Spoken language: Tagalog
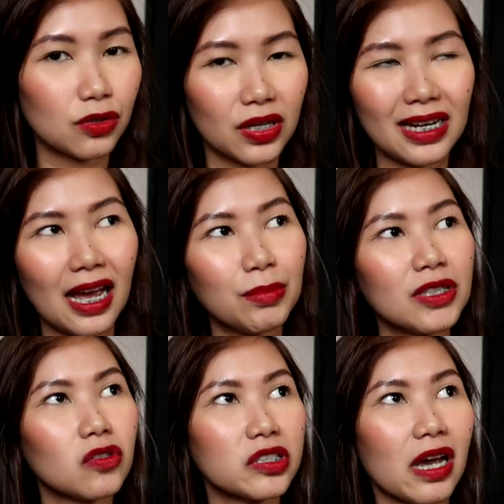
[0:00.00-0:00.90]
So,
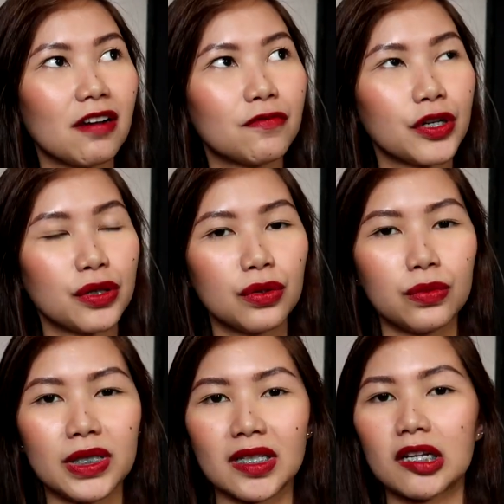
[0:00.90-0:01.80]
ginamit ko siya for 2
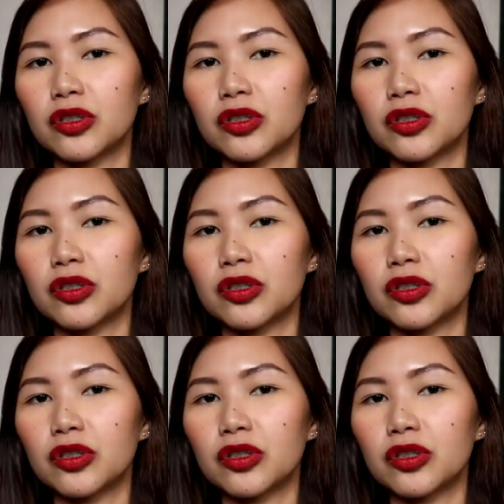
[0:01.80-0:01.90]
weeks.